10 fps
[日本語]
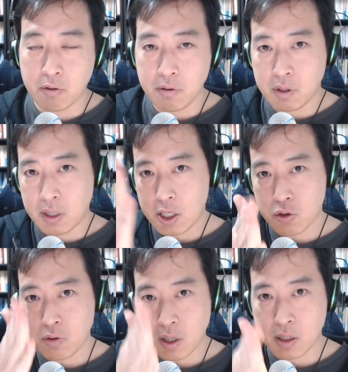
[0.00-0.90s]
要するに台
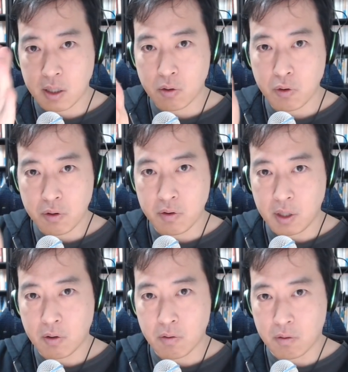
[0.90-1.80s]
帳の中でね、どういうふう
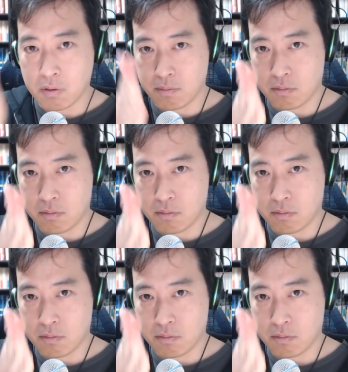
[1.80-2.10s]
にこ